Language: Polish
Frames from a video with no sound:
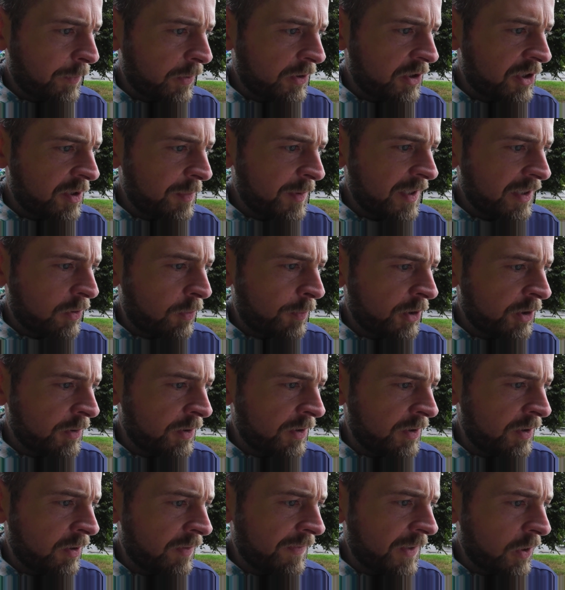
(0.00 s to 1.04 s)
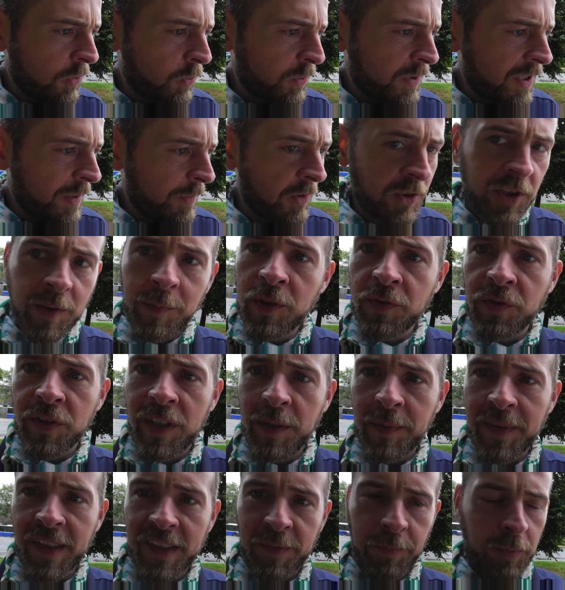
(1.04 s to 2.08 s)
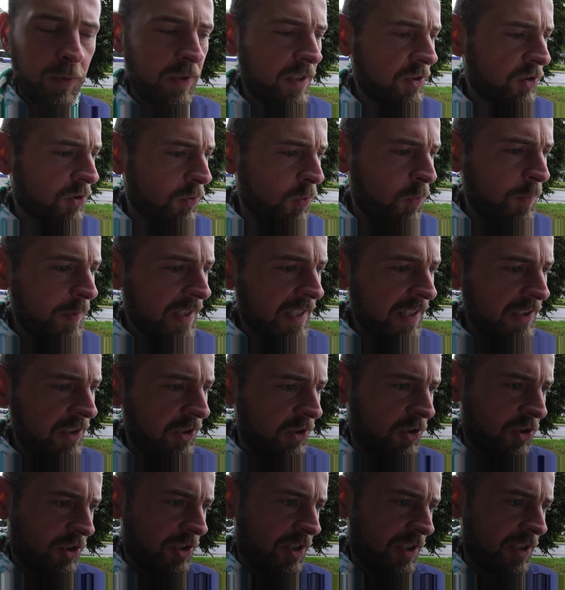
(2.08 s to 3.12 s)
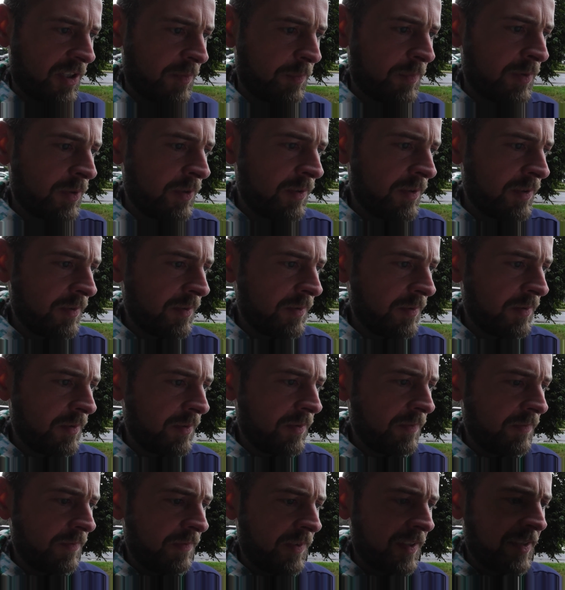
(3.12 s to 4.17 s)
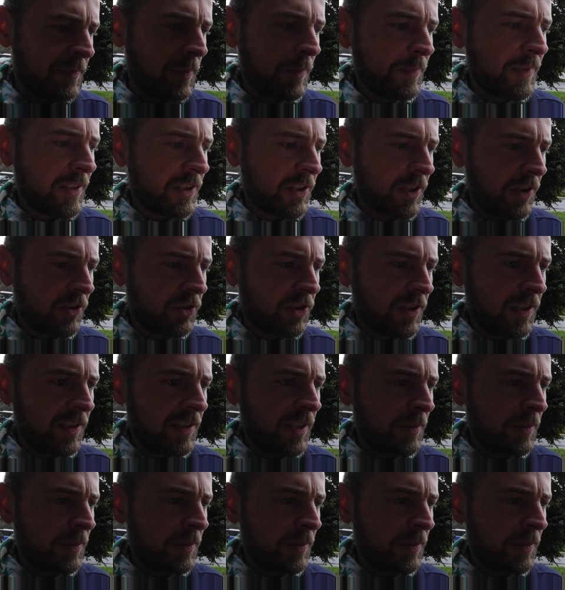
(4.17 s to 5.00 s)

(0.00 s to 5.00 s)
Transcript: podziemna nowa huta może być w tym zespole szkół mechanicznych, bo, e, więc mam nadzieję, że